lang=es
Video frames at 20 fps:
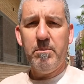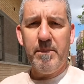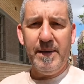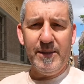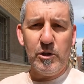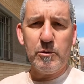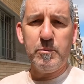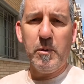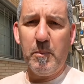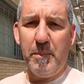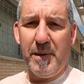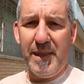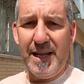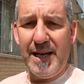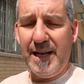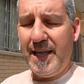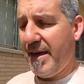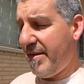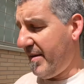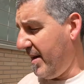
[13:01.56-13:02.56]
metros por
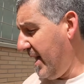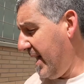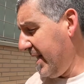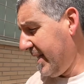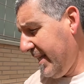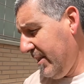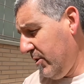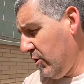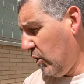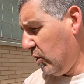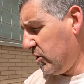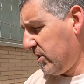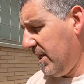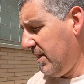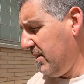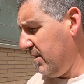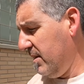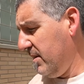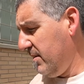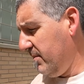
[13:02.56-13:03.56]
pedaleada. Aquí no lo
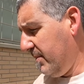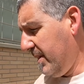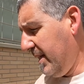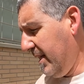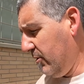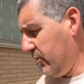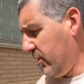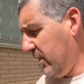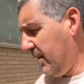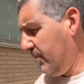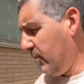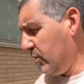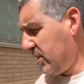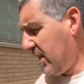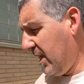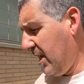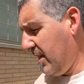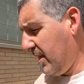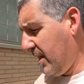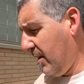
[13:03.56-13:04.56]
sé. ¿vale? Tenemos
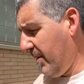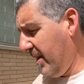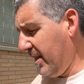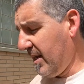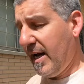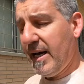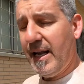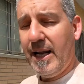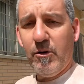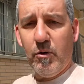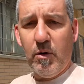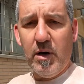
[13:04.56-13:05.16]
que, ver, ahora